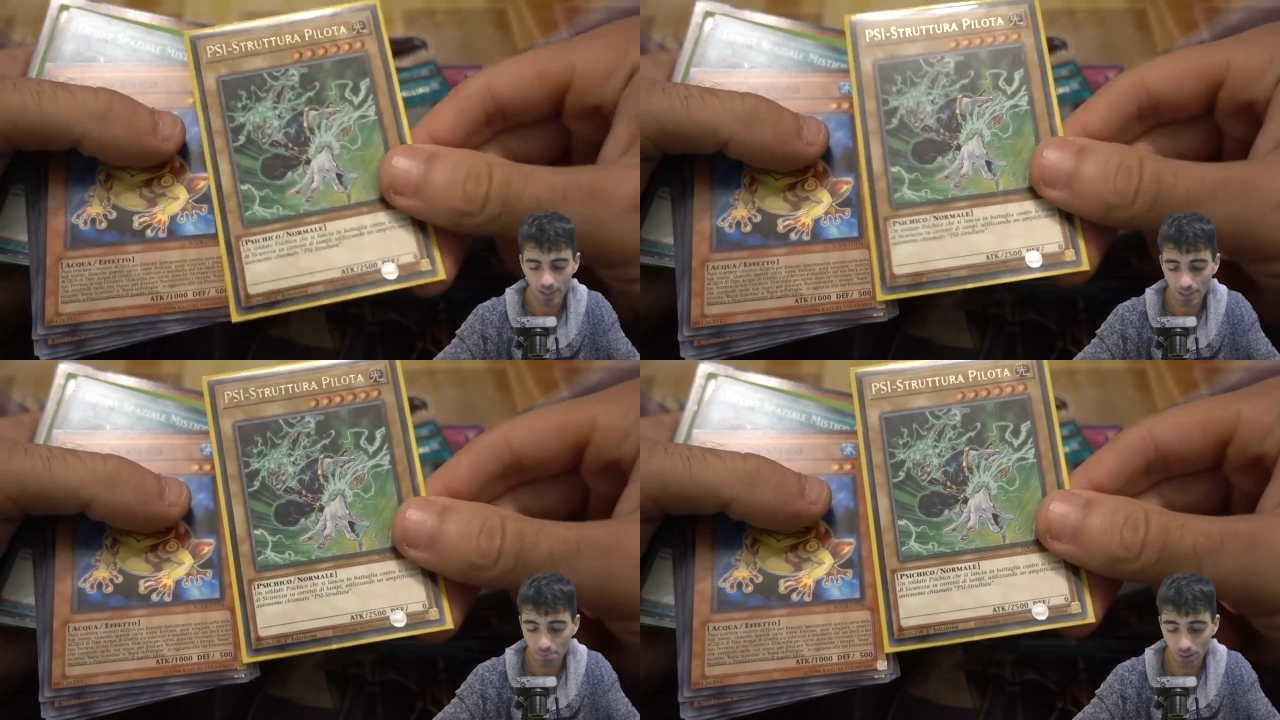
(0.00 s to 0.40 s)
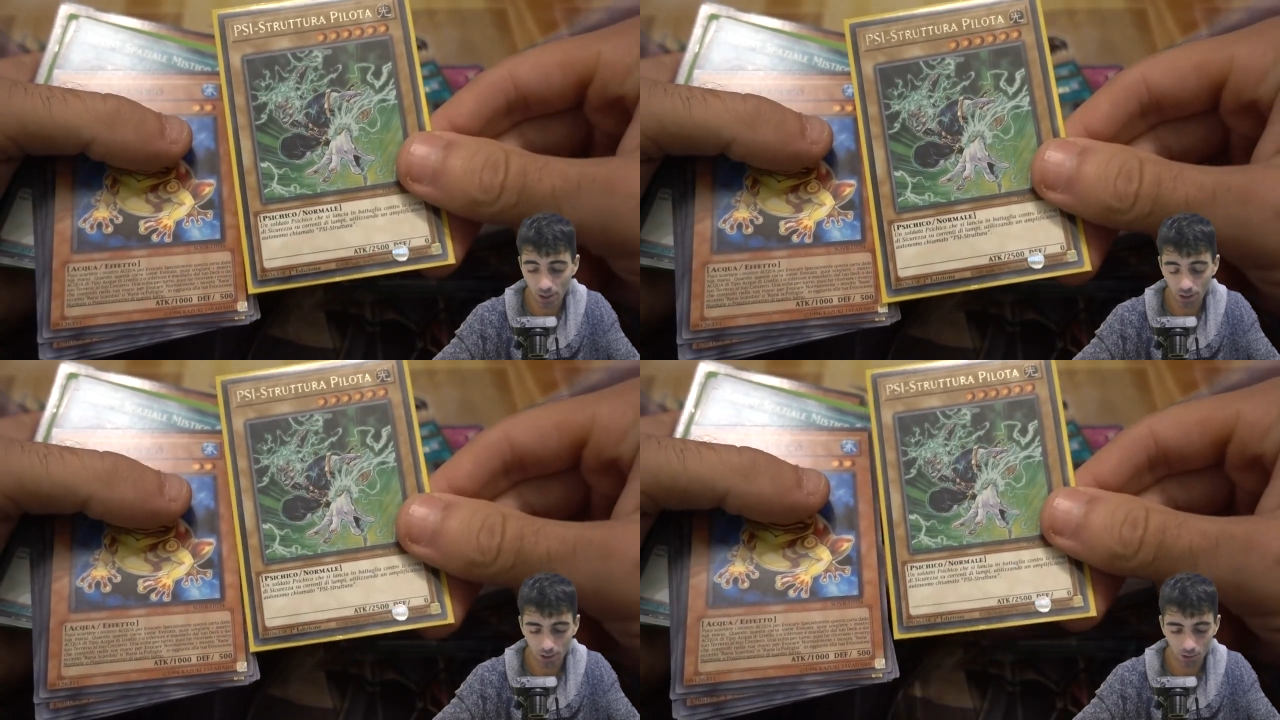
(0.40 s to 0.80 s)
il
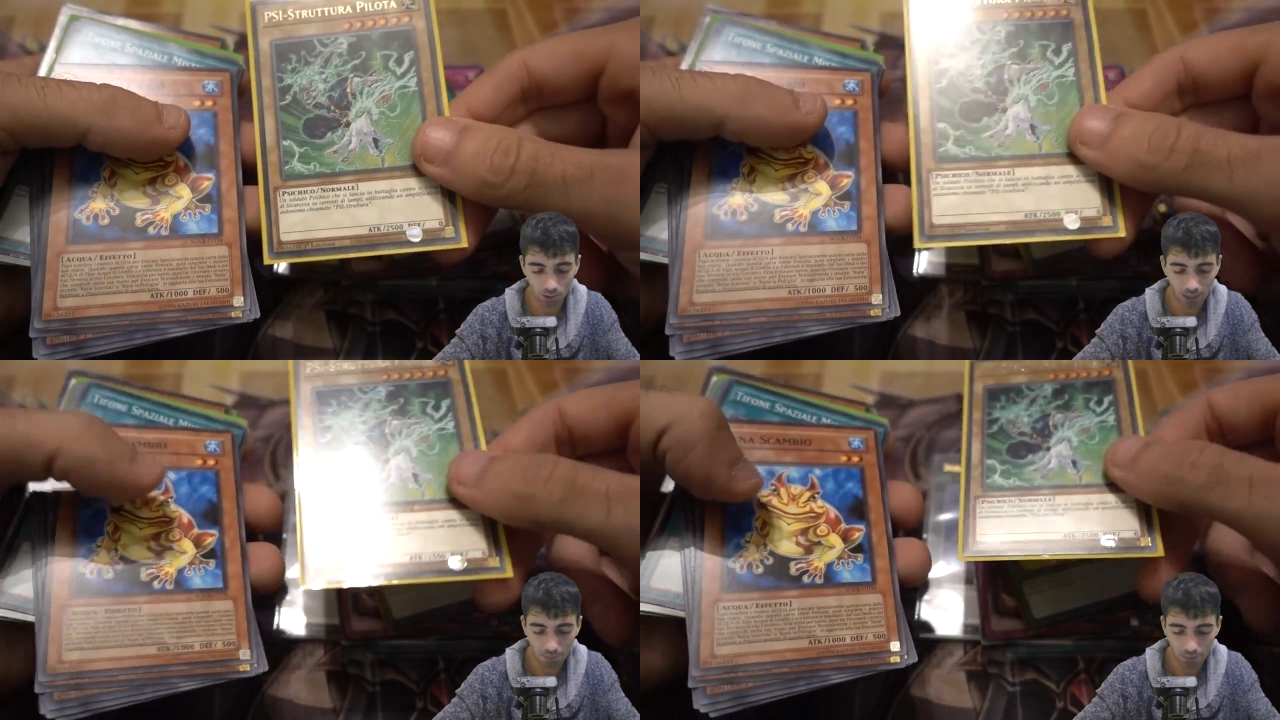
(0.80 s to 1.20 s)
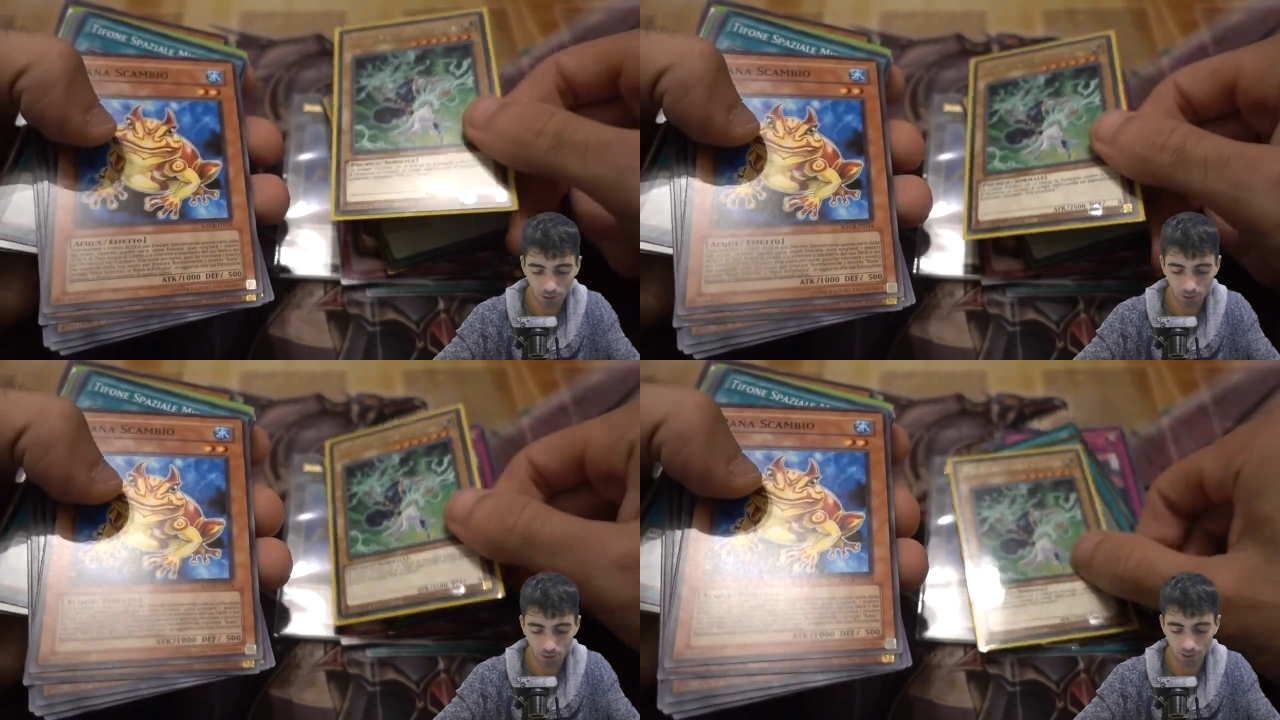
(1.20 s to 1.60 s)
pilota con un gamma
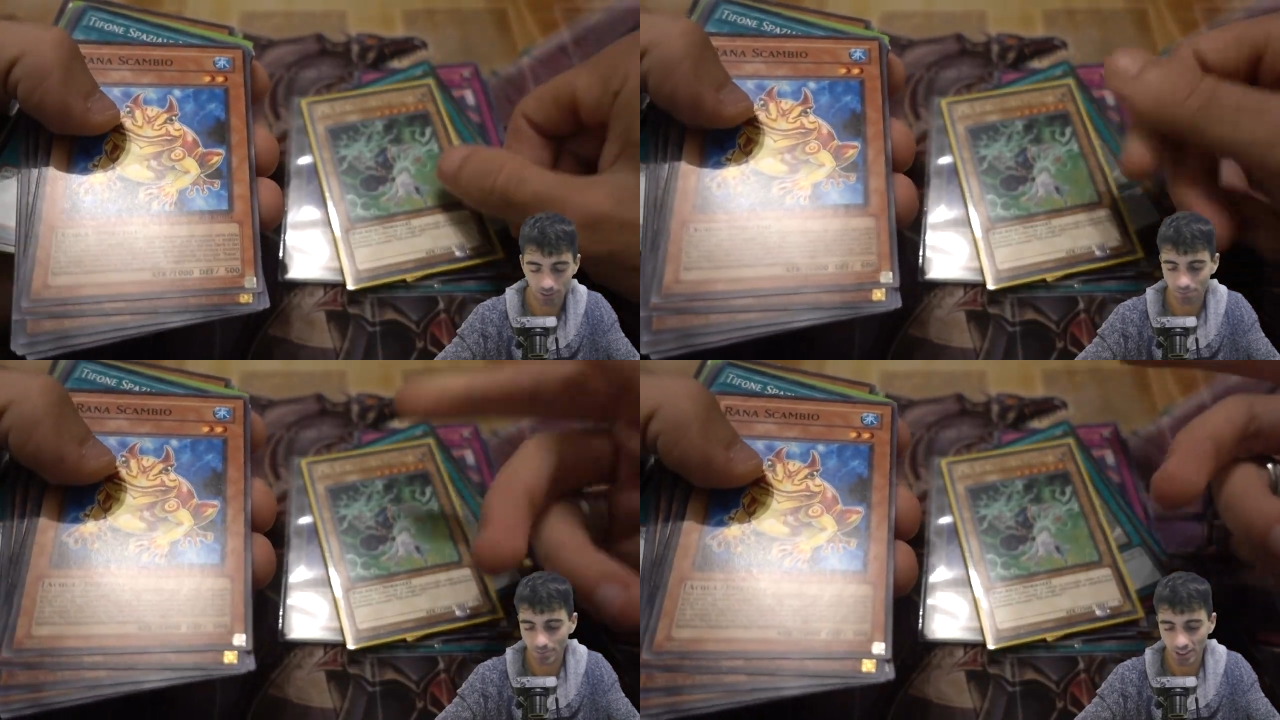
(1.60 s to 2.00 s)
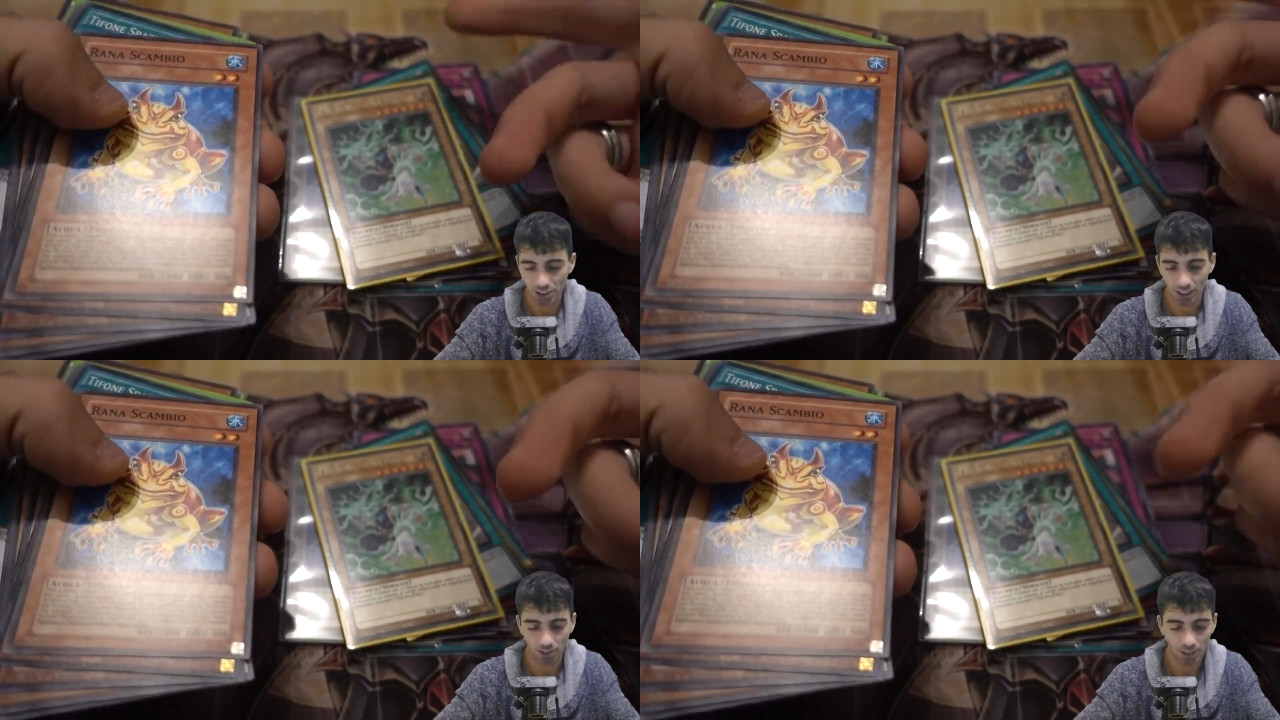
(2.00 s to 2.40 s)
solo, che se
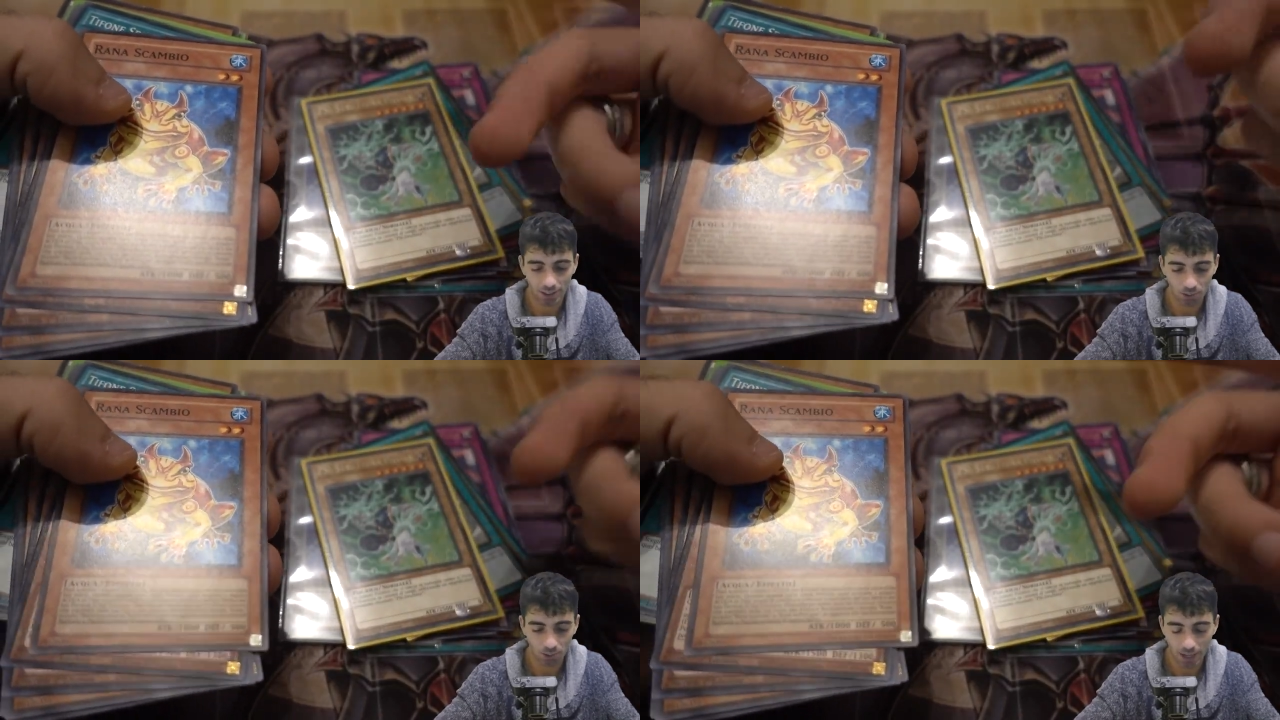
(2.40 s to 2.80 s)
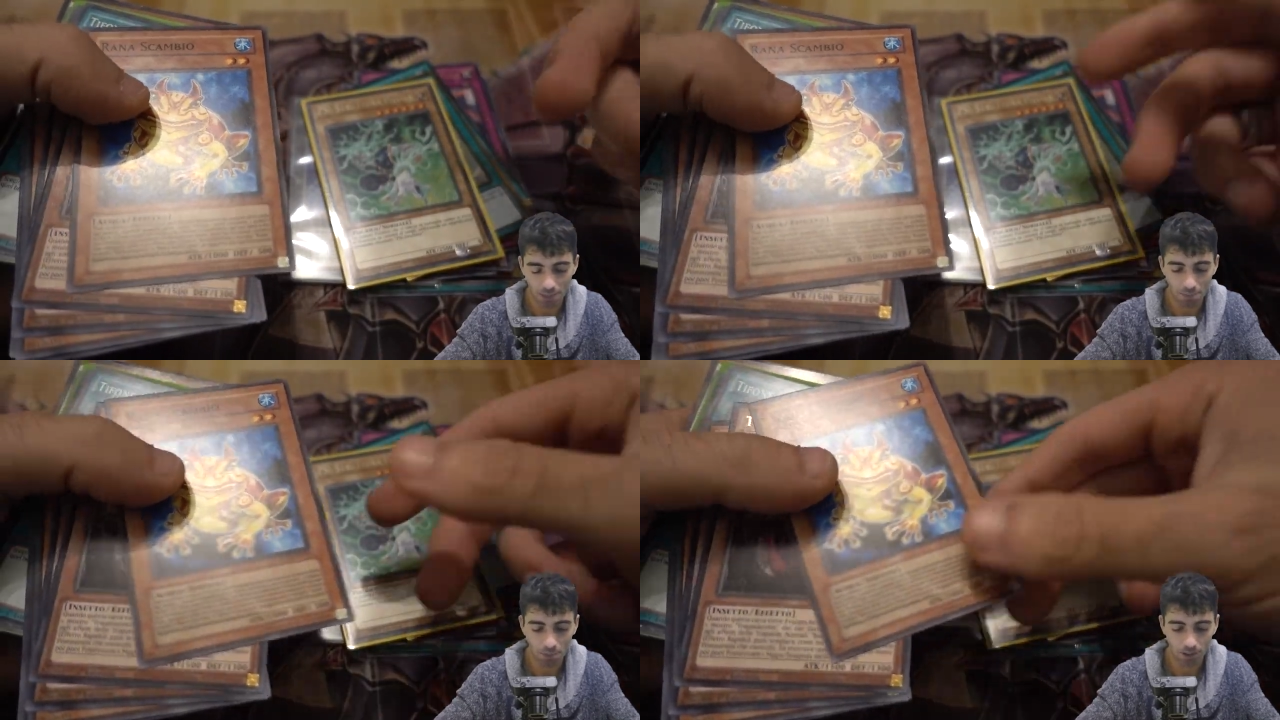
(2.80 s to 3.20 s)
c'erano altri due
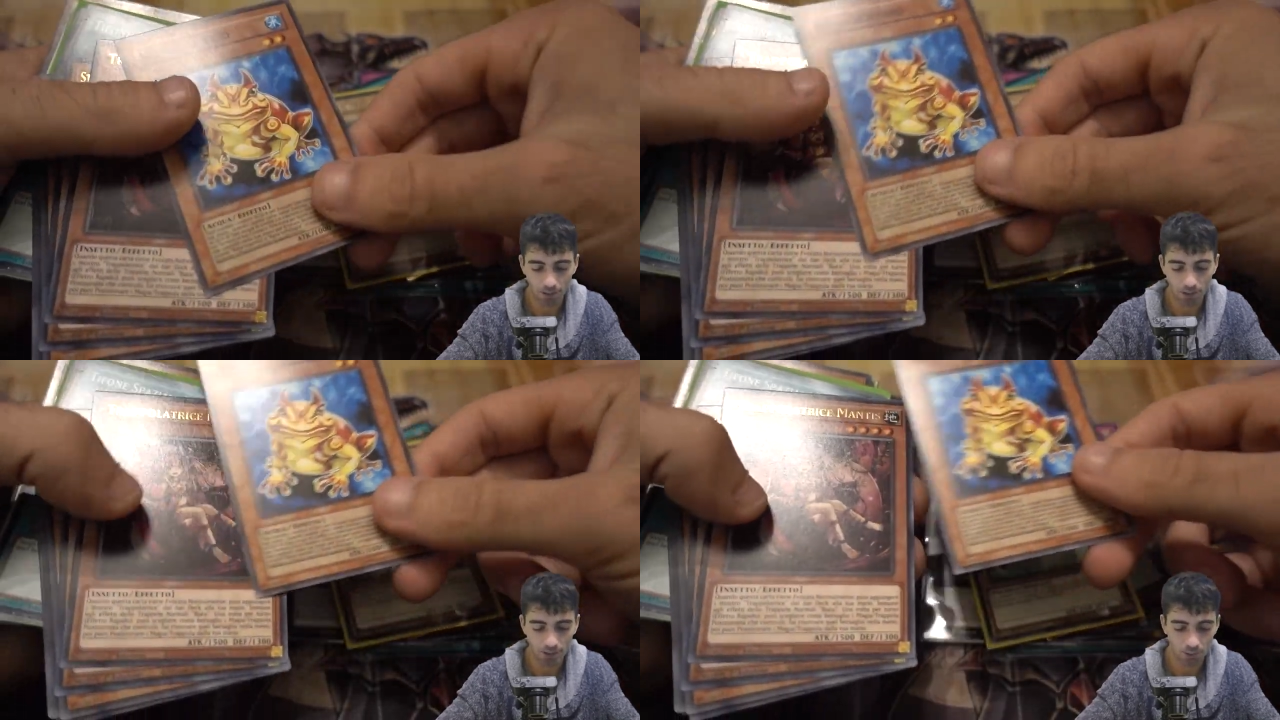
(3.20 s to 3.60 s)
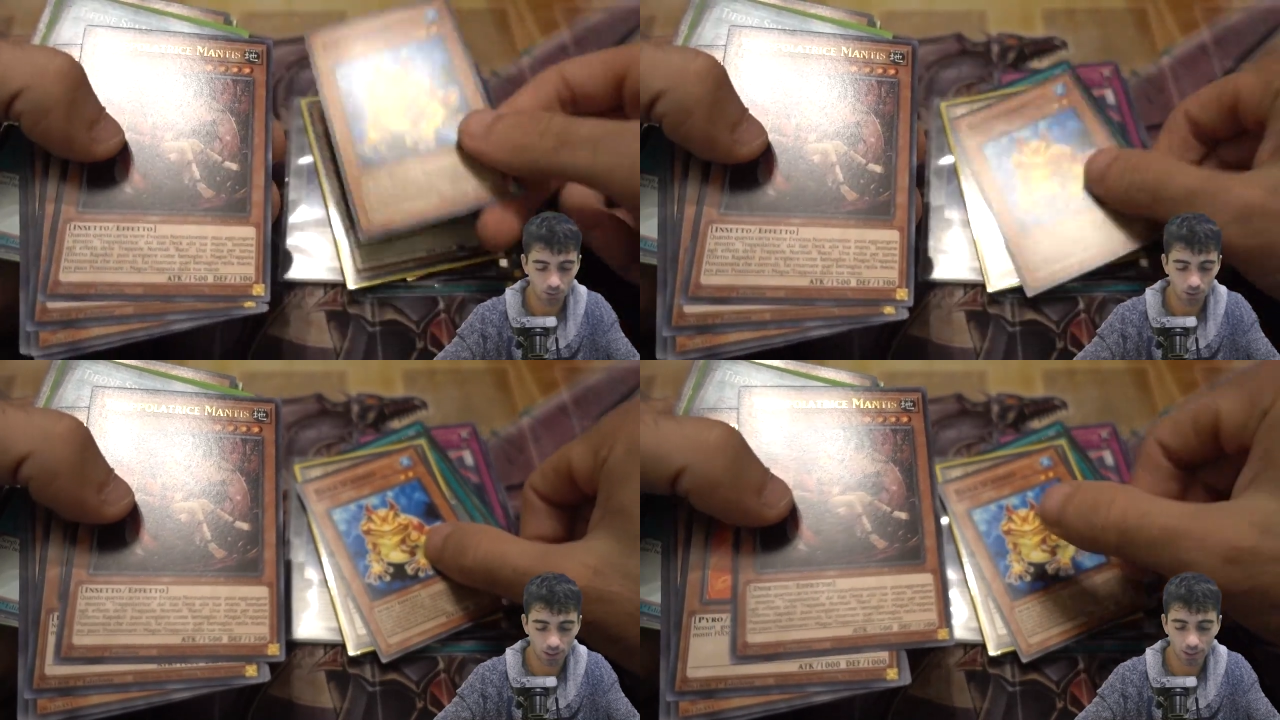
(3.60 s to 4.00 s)
gamma potevano essere
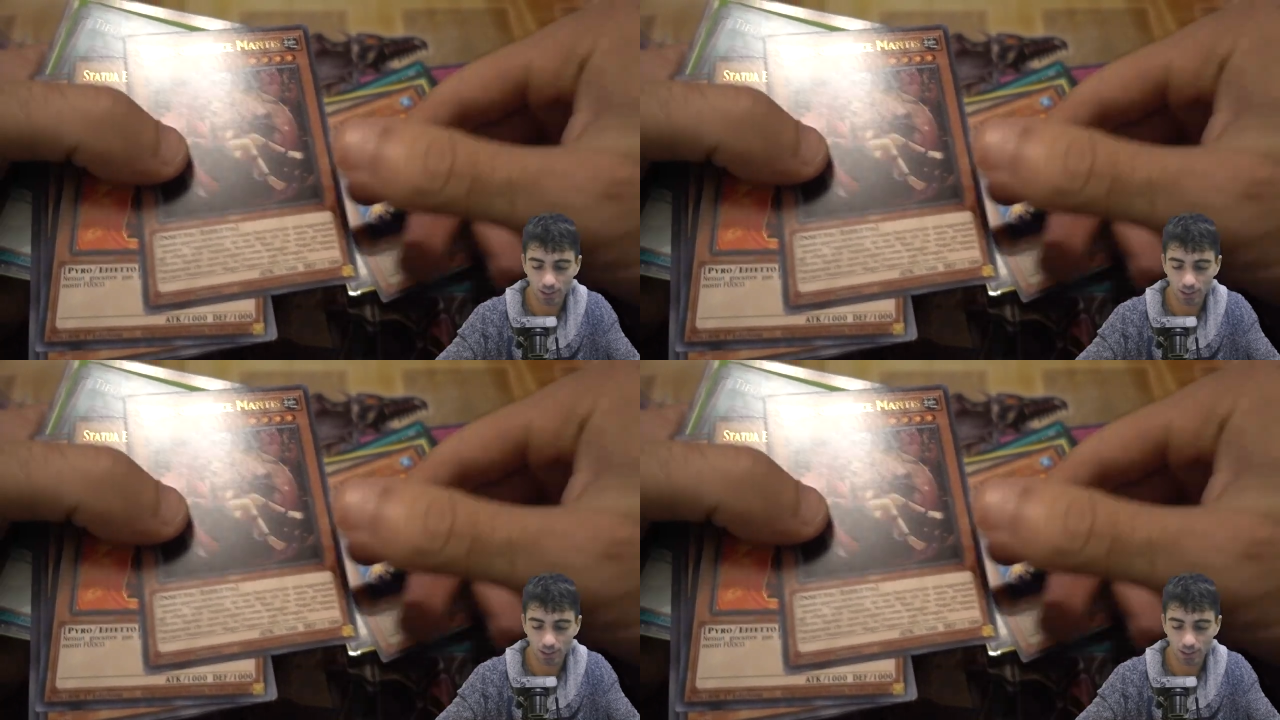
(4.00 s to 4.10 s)
utili.